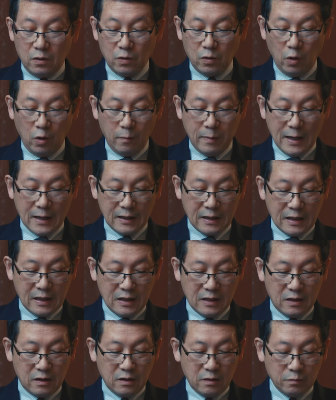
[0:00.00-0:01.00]
ロバ
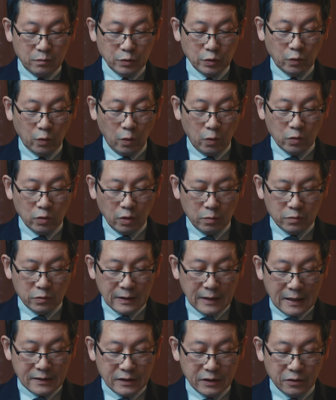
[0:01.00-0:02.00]
が向こうの
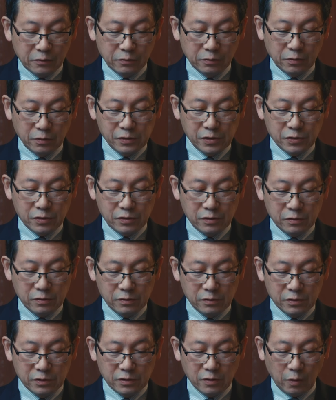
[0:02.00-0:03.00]
村に行くとす
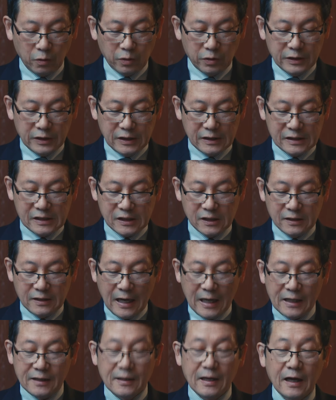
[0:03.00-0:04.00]
ぐそこにつ
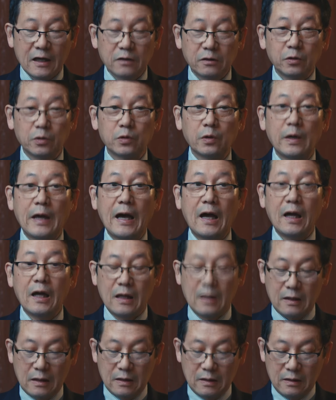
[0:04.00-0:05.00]
ないであることや、
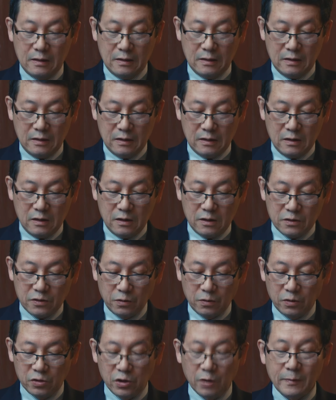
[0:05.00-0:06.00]

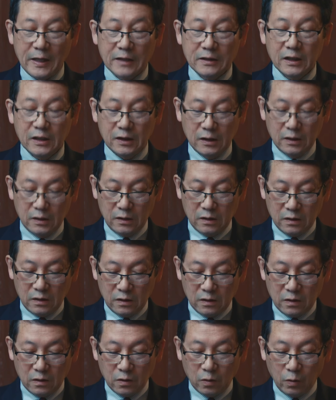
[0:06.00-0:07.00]
そのそばに
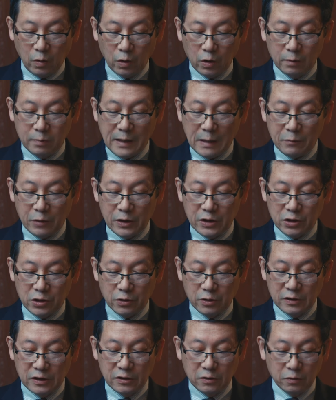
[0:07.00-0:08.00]
転ばも一
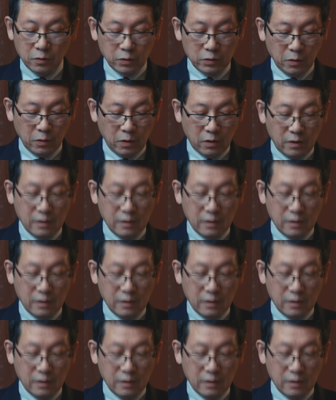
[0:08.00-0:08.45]
緒にいること